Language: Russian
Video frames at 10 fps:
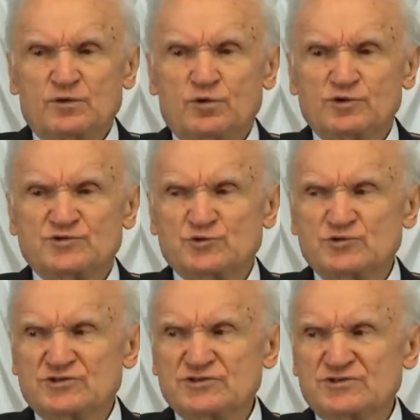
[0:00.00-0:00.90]
о
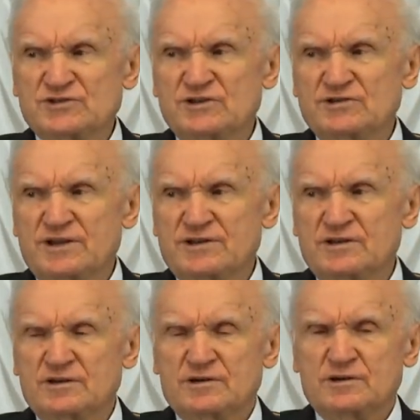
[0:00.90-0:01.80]
сущности и
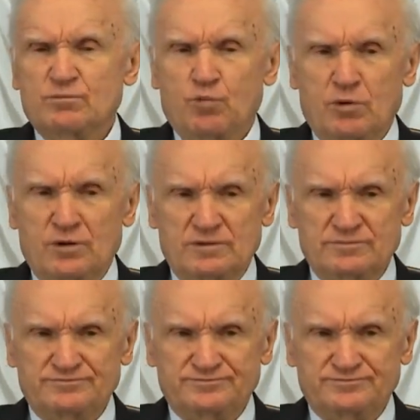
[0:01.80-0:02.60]
энергиях Бога.